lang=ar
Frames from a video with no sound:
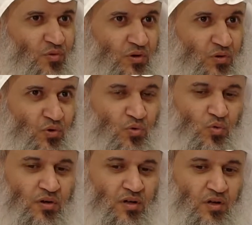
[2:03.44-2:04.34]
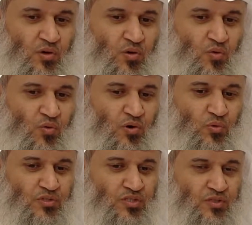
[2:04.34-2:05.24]
والأخوة
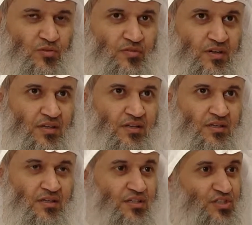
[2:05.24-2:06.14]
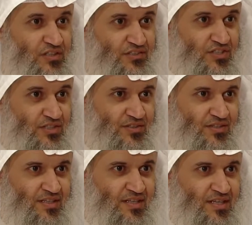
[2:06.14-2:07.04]
وهو شيء في الحقيقة يشرع الصدر
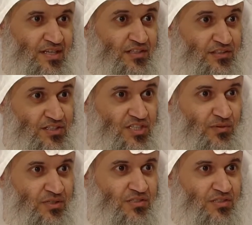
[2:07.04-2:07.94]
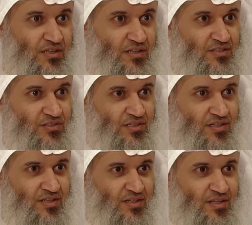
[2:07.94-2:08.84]
حين احتسب الإنسان الأجر
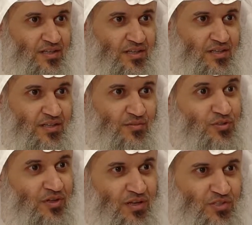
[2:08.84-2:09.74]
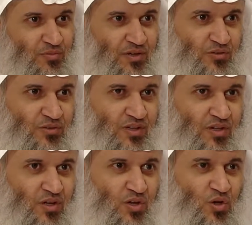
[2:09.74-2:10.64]
آه، من الله سبحانه
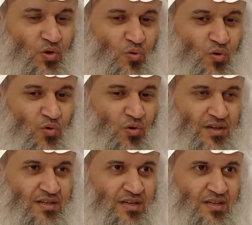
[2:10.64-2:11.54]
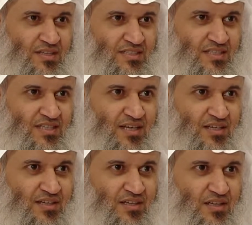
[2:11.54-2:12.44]
وتعالى وهو أن
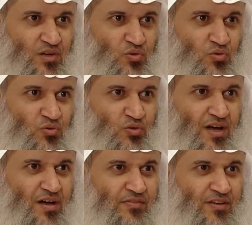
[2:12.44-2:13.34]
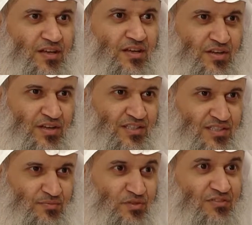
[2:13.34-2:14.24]
الإنسان يكون نافعا
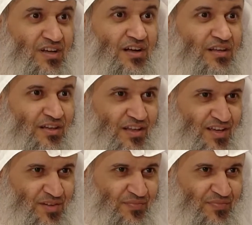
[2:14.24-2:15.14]
للناس مفتاحا للخير